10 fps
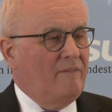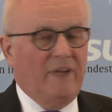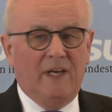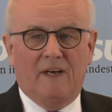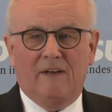
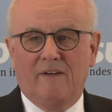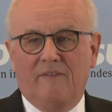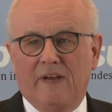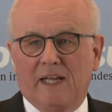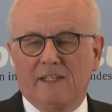Wir
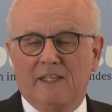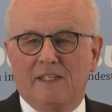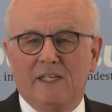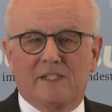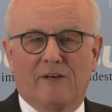werden in
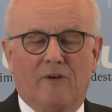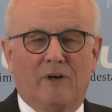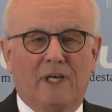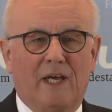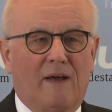dieser
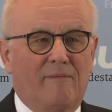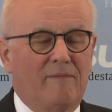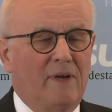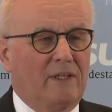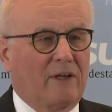Woche
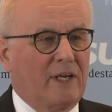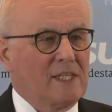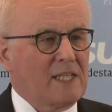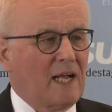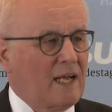am
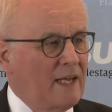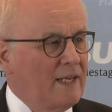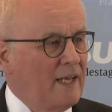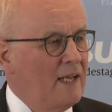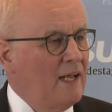Donnerstag
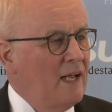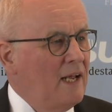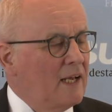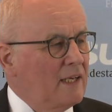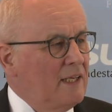eine
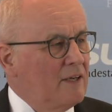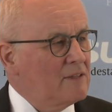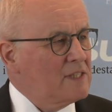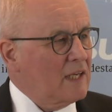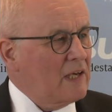
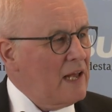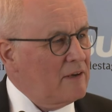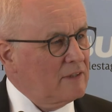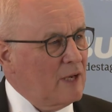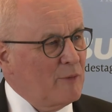
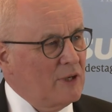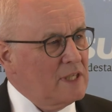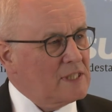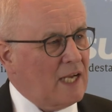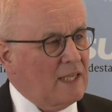Regierungserklärung der
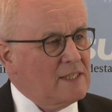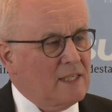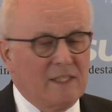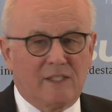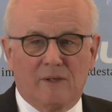
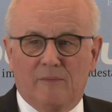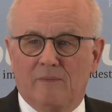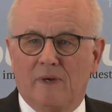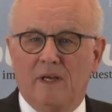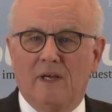Bundeskanzlerin
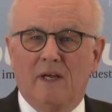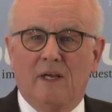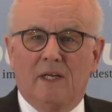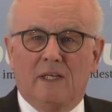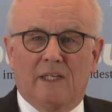zum
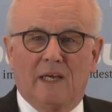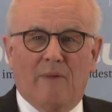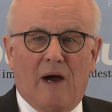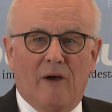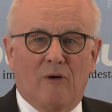
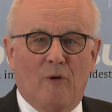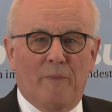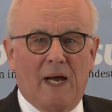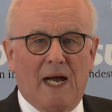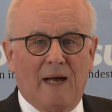Thema
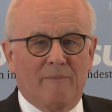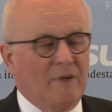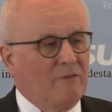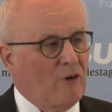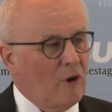Europa haben
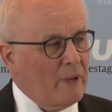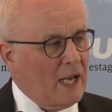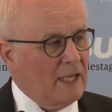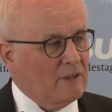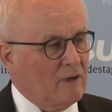in
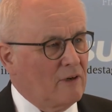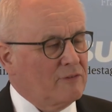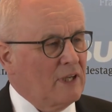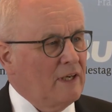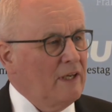Vorbereitung auf
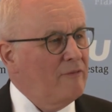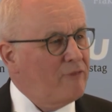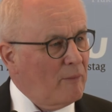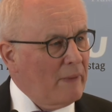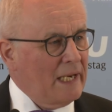den
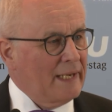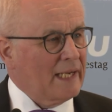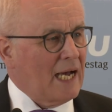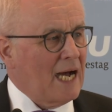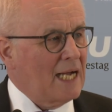informellen
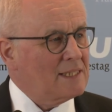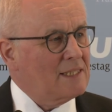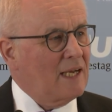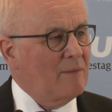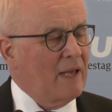
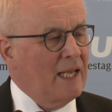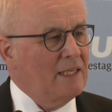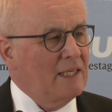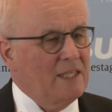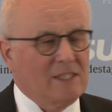Rat am
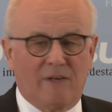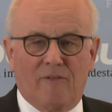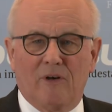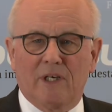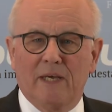Ende dieser
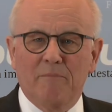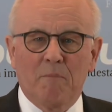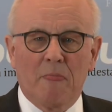Woche.